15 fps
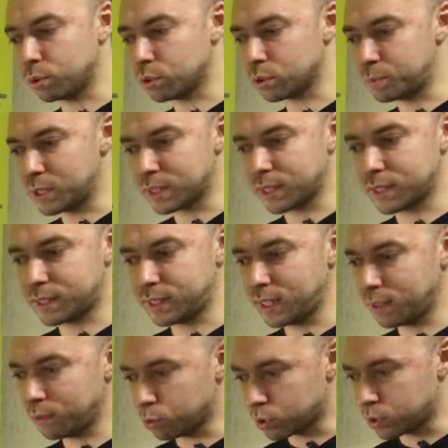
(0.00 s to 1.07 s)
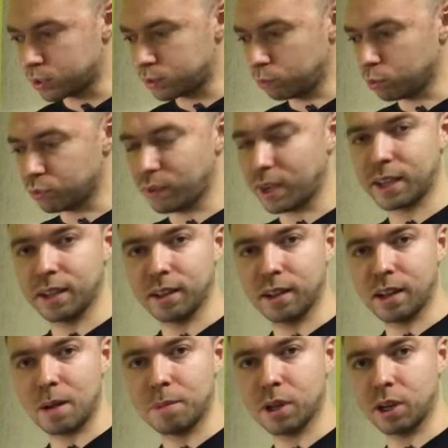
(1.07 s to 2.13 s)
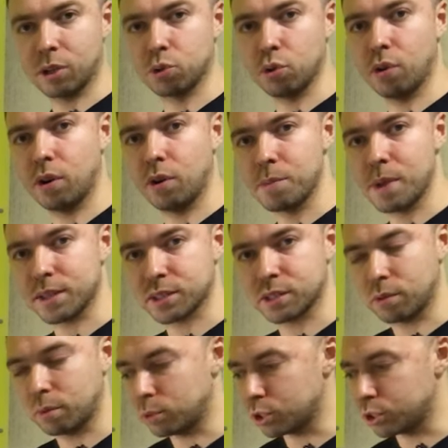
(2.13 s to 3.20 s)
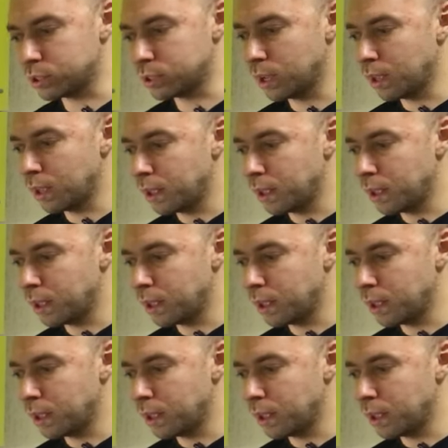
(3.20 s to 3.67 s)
То есть без костей, вот, вот 2 килограмма готового мяса вам лежит.